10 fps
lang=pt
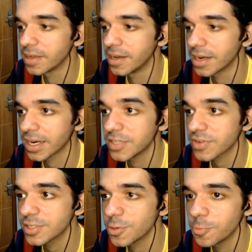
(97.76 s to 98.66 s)
A
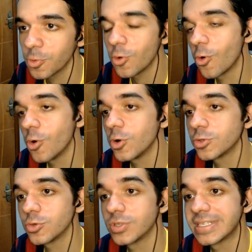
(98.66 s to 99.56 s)
classificação por gols,
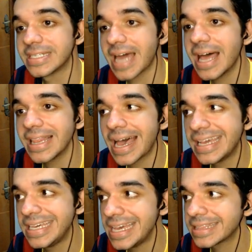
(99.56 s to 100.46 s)
o
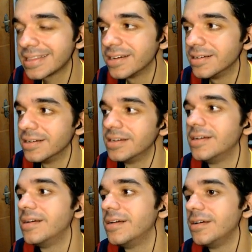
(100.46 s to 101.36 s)
Zalaeta
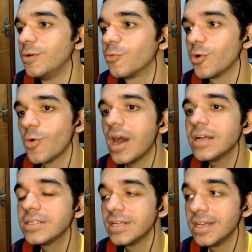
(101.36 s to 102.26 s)
foi o
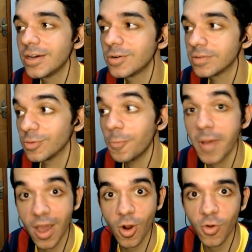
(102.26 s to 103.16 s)
artilheiro, o
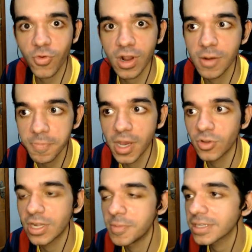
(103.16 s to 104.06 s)
Penharol foi campeão
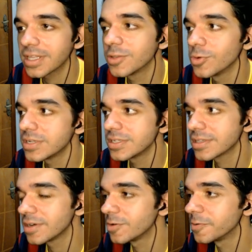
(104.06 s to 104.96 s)
da Libertadores,
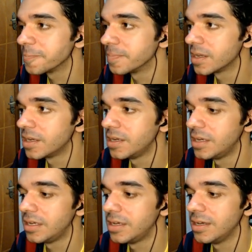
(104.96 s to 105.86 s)
então
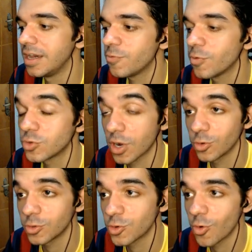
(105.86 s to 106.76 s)
é, foi um
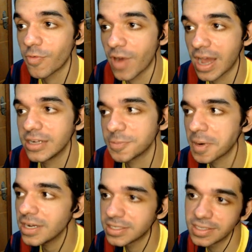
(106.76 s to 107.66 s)
jogador que jogou várias
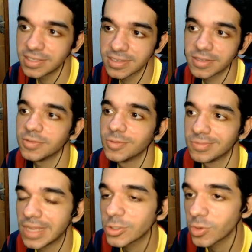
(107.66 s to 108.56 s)
partidas, então
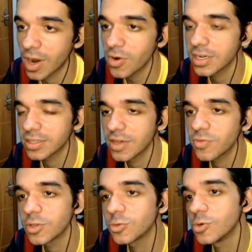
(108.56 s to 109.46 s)
natural que ele tenha
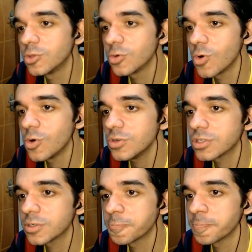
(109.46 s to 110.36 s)
feito oito gols.